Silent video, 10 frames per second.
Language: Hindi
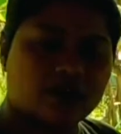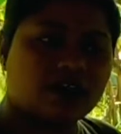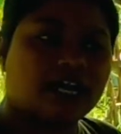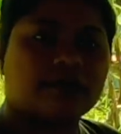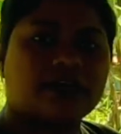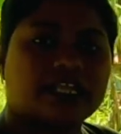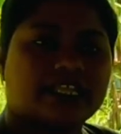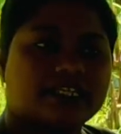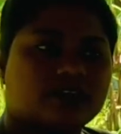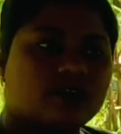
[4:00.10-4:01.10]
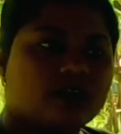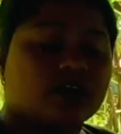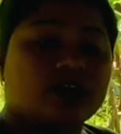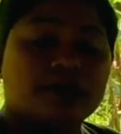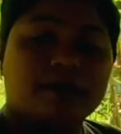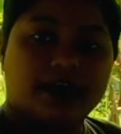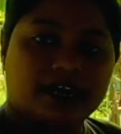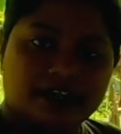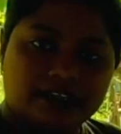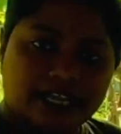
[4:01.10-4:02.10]
का लोग हमारा देश को
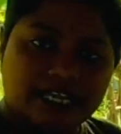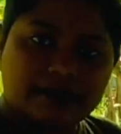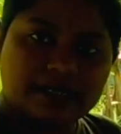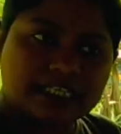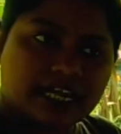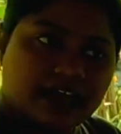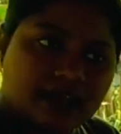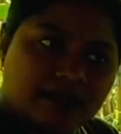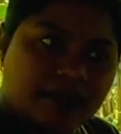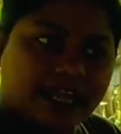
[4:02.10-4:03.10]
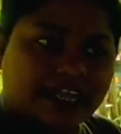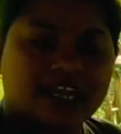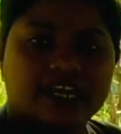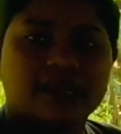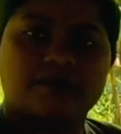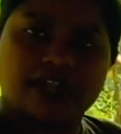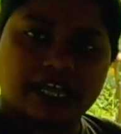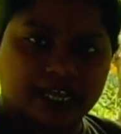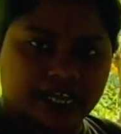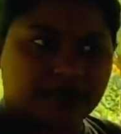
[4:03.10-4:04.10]
भारत हनी बीज का मायका करके
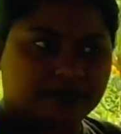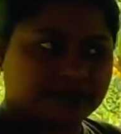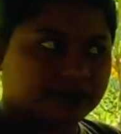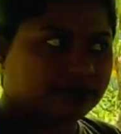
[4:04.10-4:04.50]
बुलाया गया है